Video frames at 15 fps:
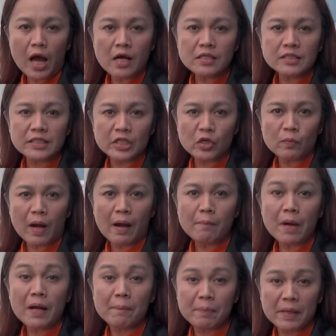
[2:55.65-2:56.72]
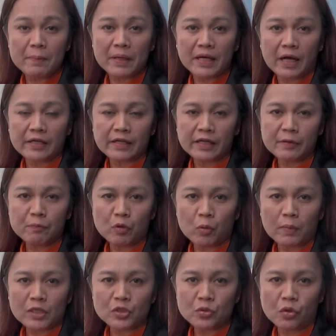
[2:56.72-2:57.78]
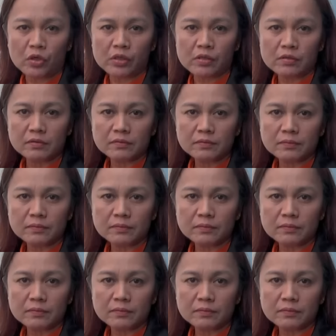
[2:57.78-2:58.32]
ang sino mang magbibigay ng impormasyon